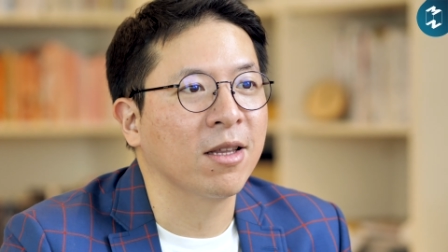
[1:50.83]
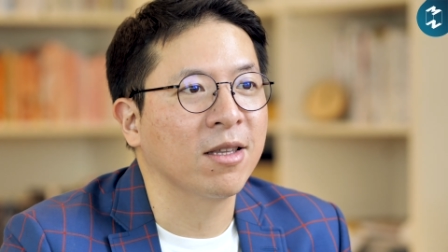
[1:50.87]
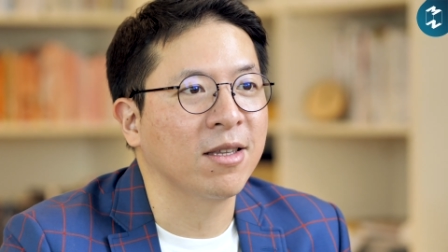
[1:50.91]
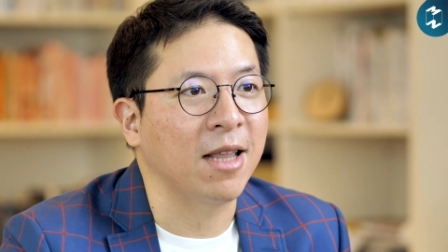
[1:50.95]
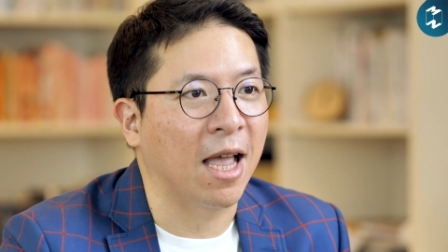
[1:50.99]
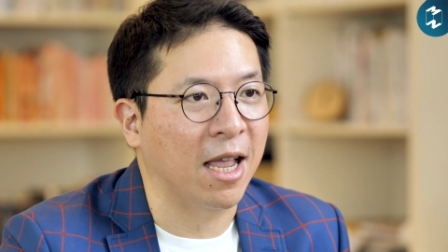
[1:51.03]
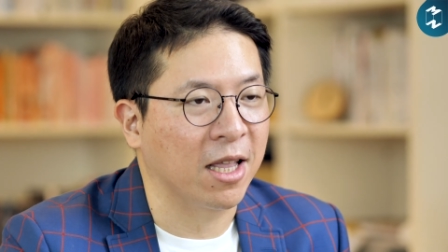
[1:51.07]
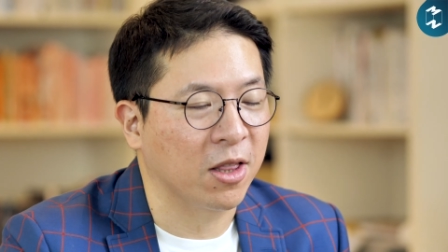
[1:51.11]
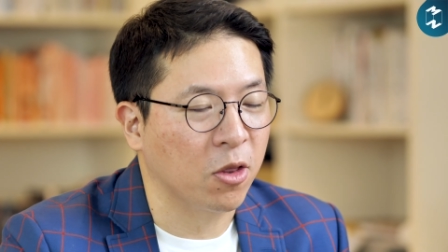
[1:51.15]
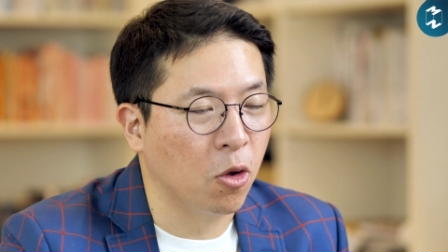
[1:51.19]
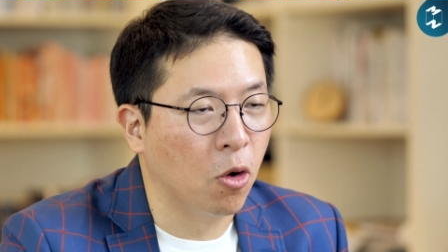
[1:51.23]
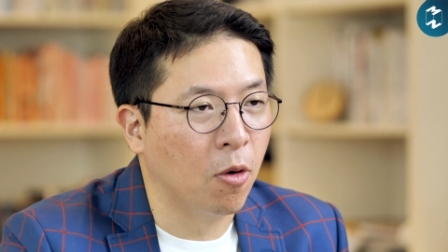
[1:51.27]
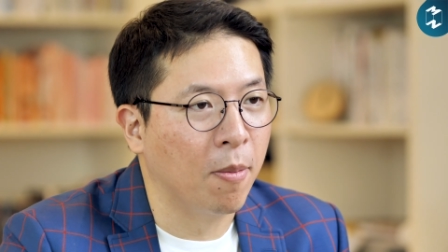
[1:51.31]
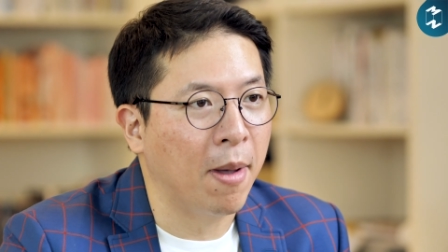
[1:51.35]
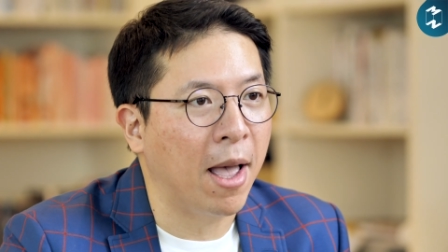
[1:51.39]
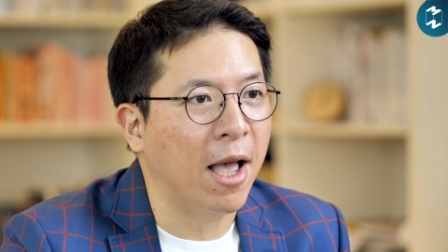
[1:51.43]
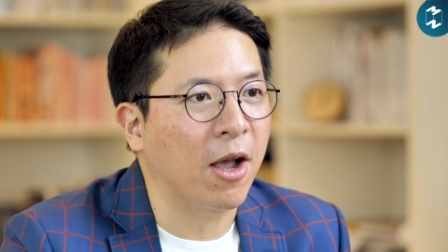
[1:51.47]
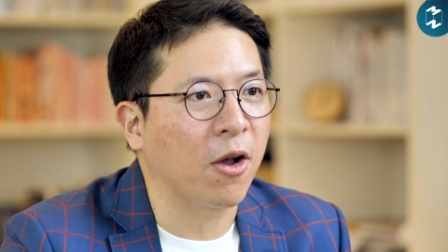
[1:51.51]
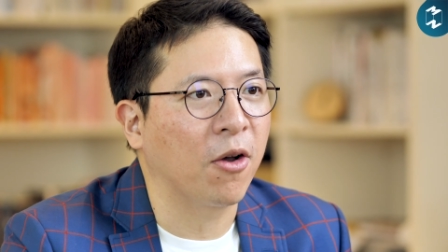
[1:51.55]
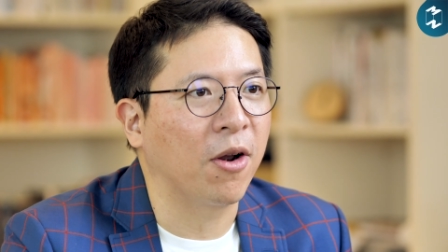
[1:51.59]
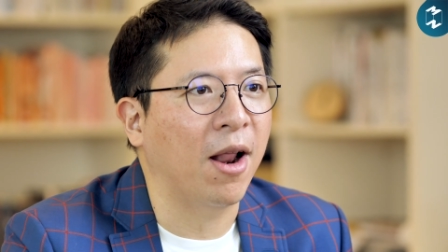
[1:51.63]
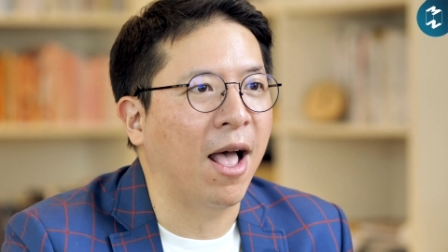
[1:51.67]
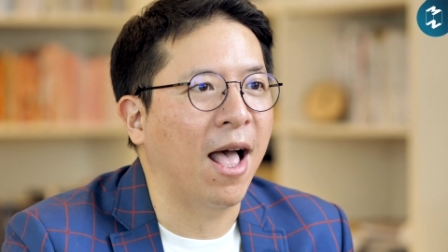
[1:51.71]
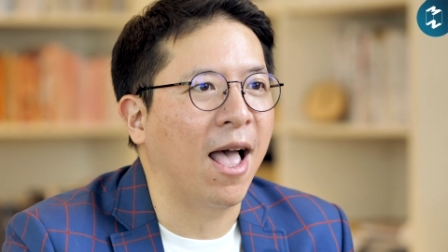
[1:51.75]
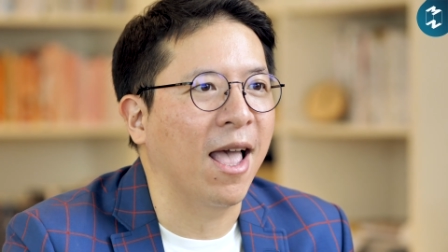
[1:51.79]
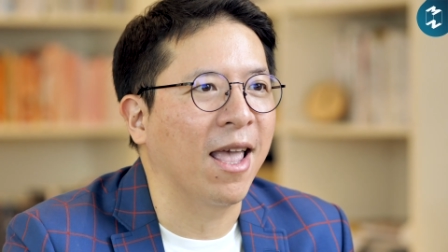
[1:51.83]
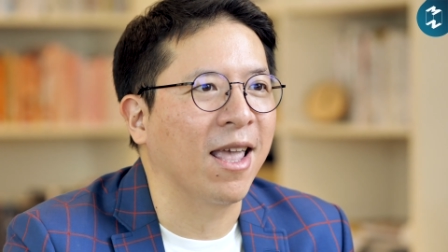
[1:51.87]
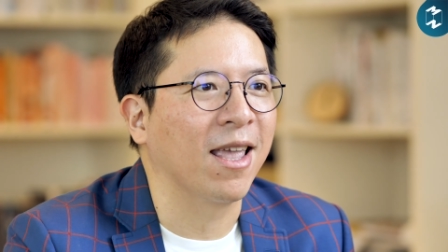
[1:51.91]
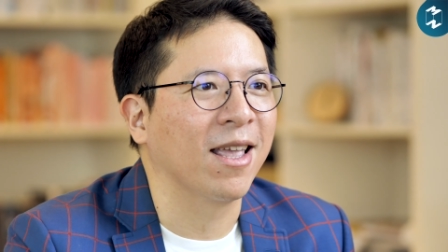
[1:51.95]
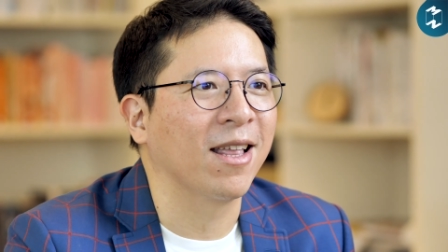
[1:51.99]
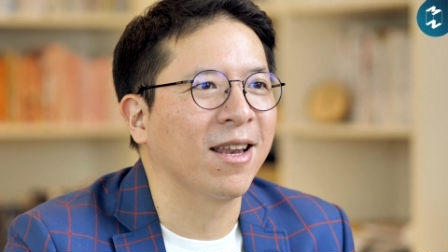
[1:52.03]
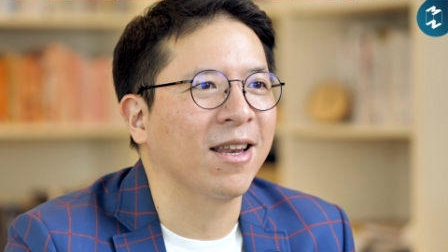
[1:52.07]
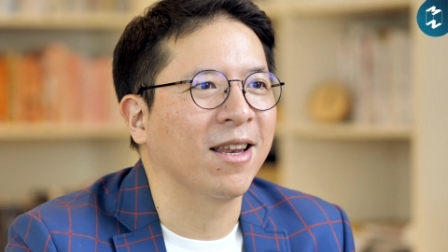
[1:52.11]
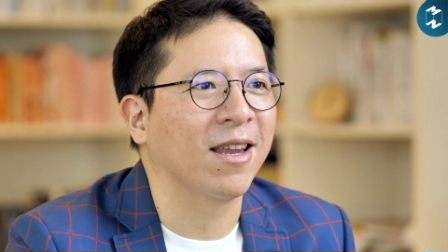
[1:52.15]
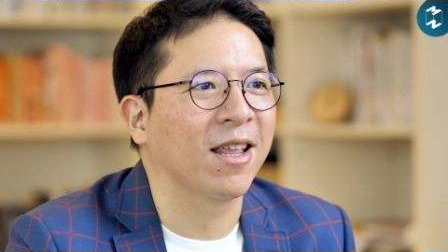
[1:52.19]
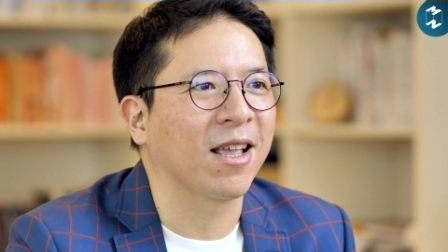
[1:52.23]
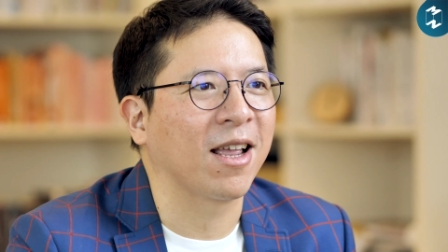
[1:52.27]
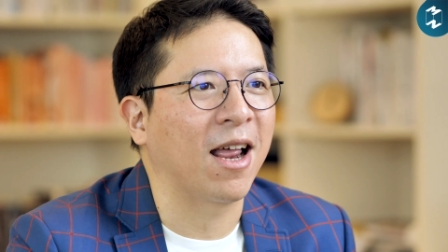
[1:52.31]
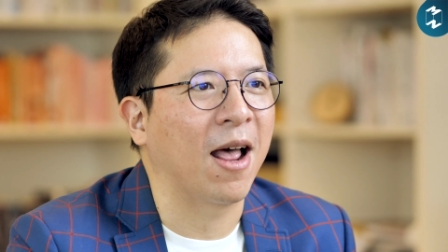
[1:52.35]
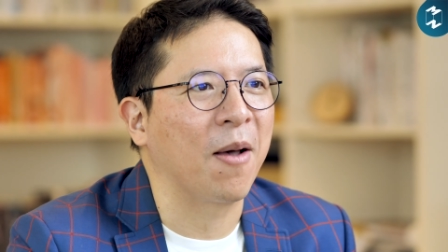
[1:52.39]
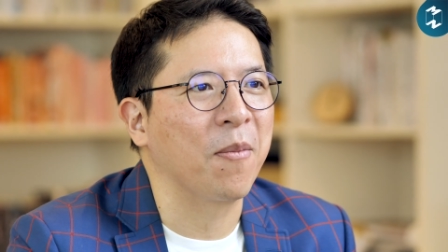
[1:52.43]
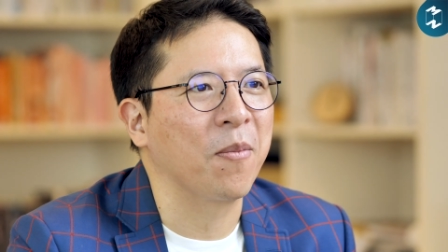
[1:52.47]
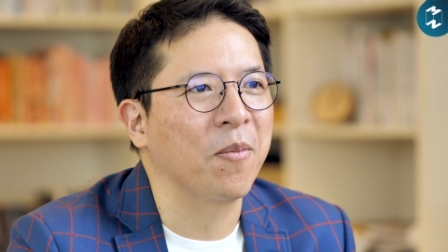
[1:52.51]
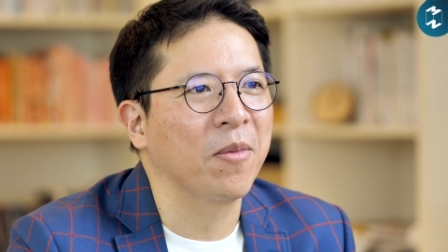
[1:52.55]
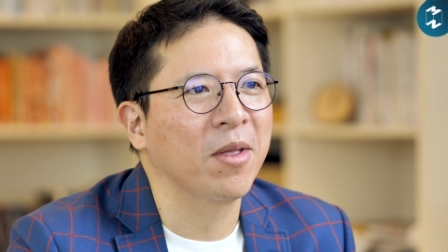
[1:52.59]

ใหญ่โตมากก็ได้นะครับ